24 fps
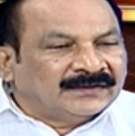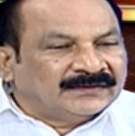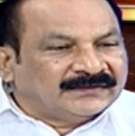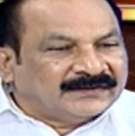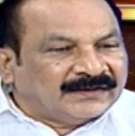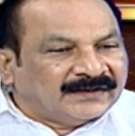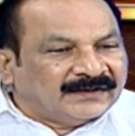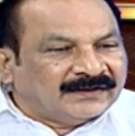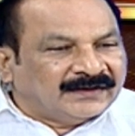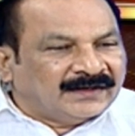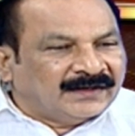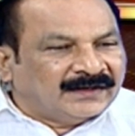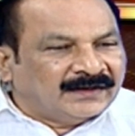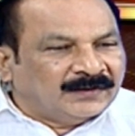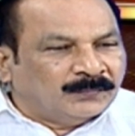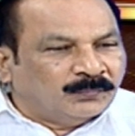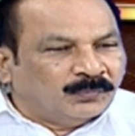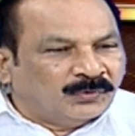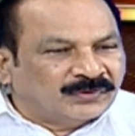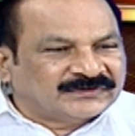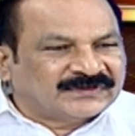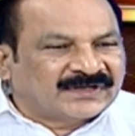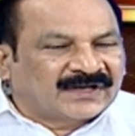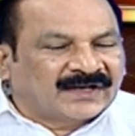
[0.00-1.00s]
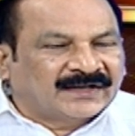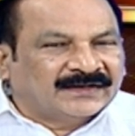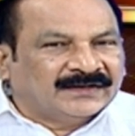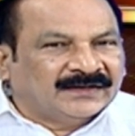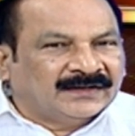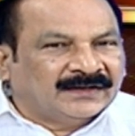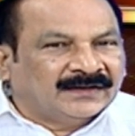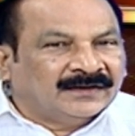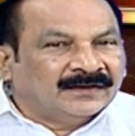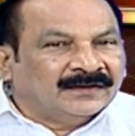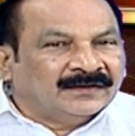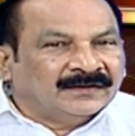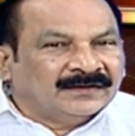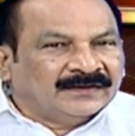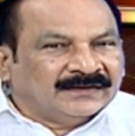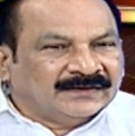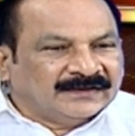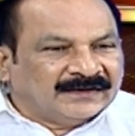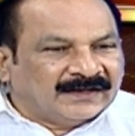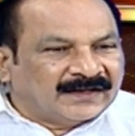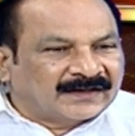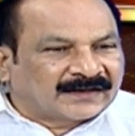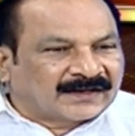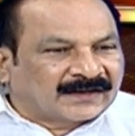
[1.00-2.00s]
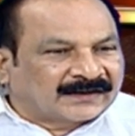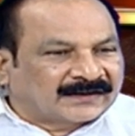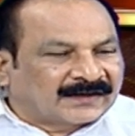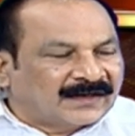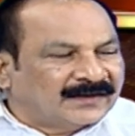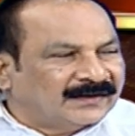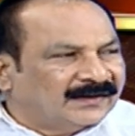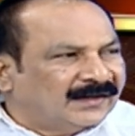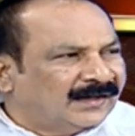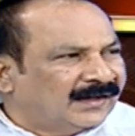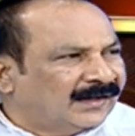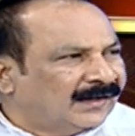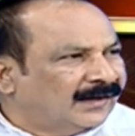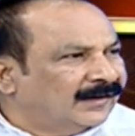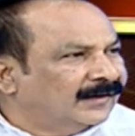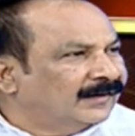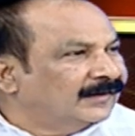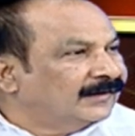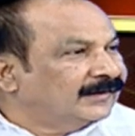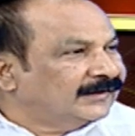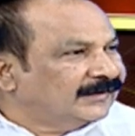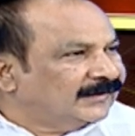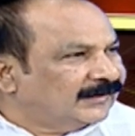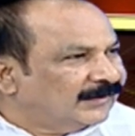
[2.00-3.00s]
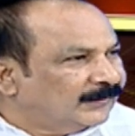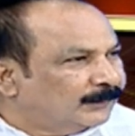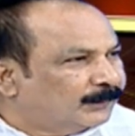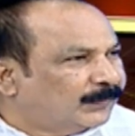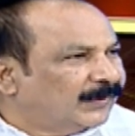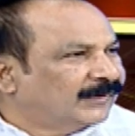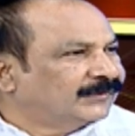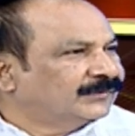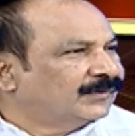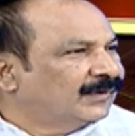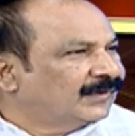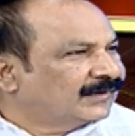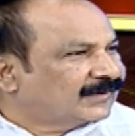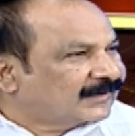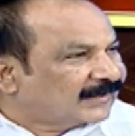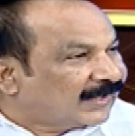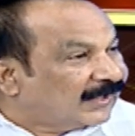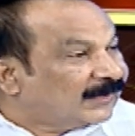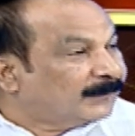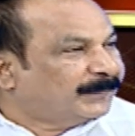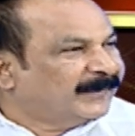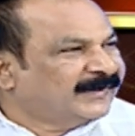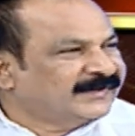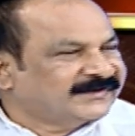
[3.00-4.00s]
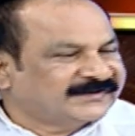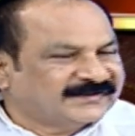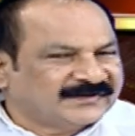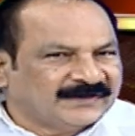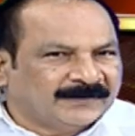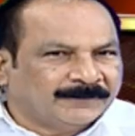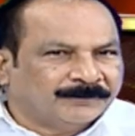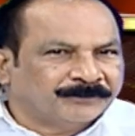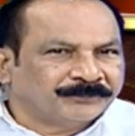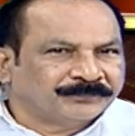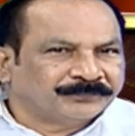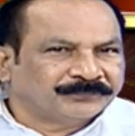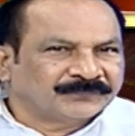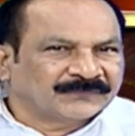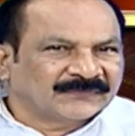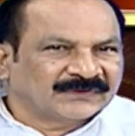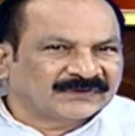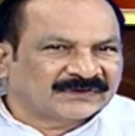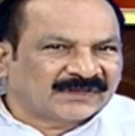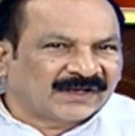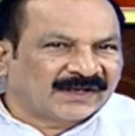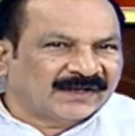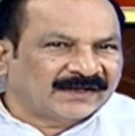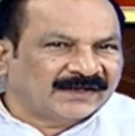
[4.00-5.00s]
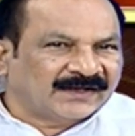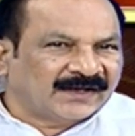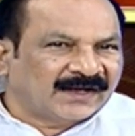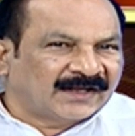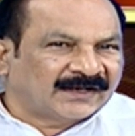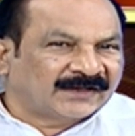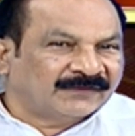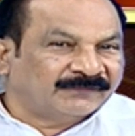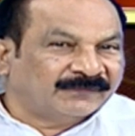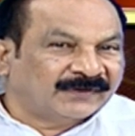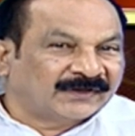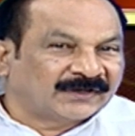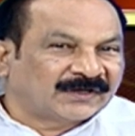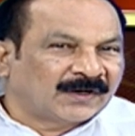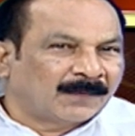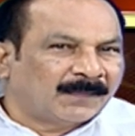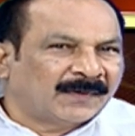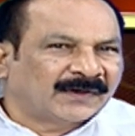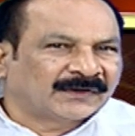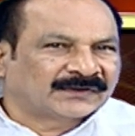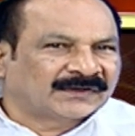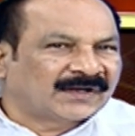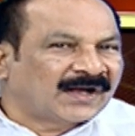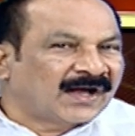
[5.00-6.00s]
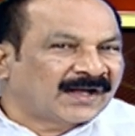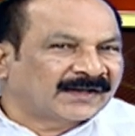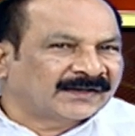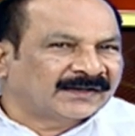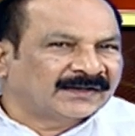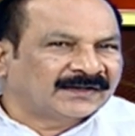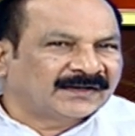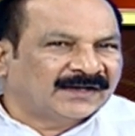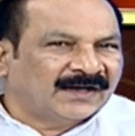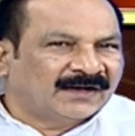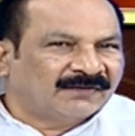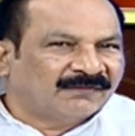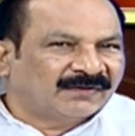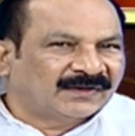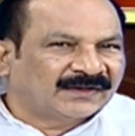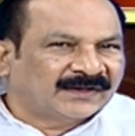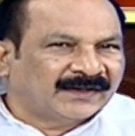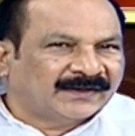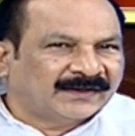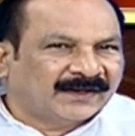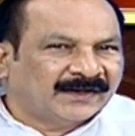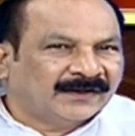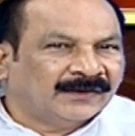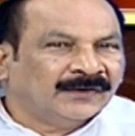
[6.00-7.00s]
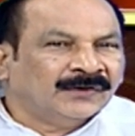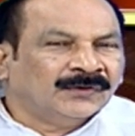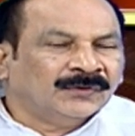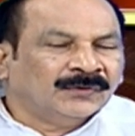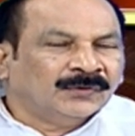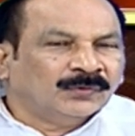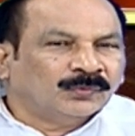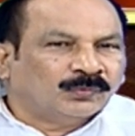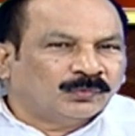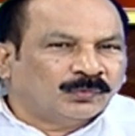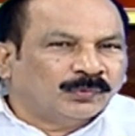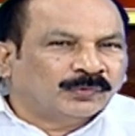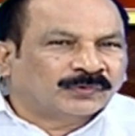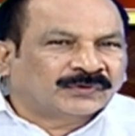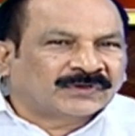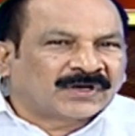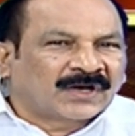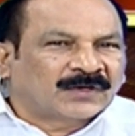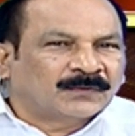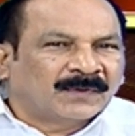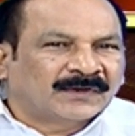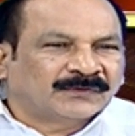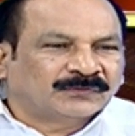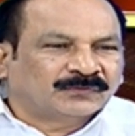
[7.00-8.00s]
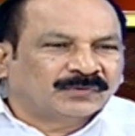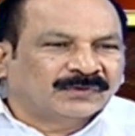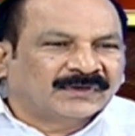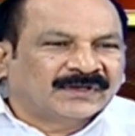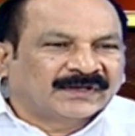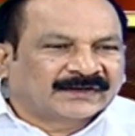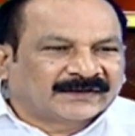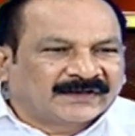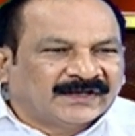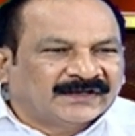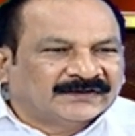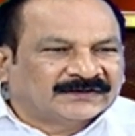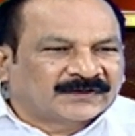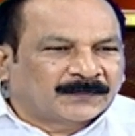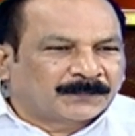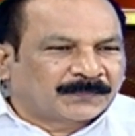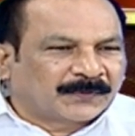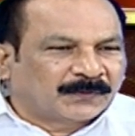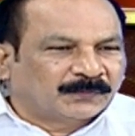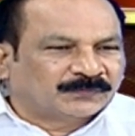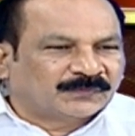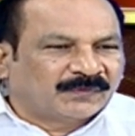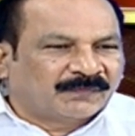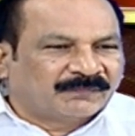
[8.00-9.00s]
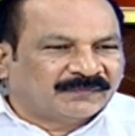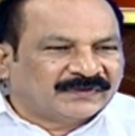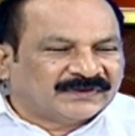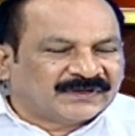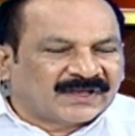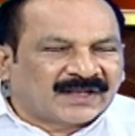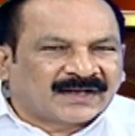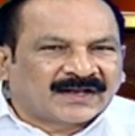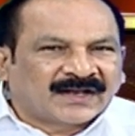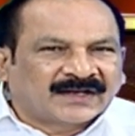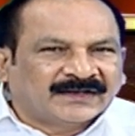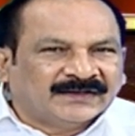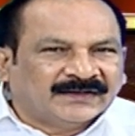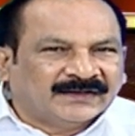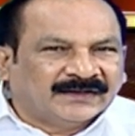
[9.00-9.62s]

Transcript: తిండిని భోజనాన్ని ఏ రకంగా ఇబ్బందులు కల్పించి తెలంగాణ వెనుకబాటు కారణం కావాలనే కుట్రలు పడుతున్న కేంద్ర ప్రభుత్వ విధానాల్ని